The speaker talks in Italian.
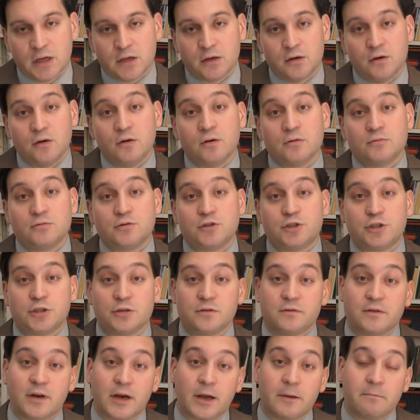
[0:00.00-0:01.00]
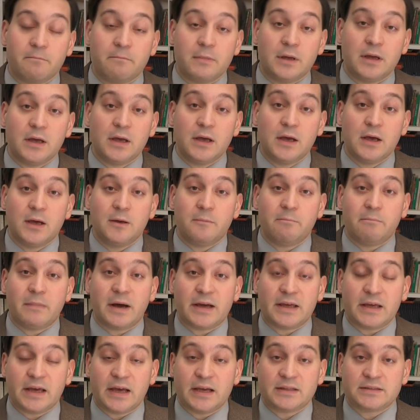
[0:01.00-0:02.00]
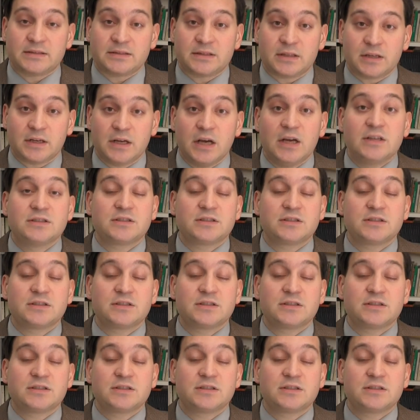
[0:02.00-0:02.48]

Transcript: non ci dovrebbe mai essere,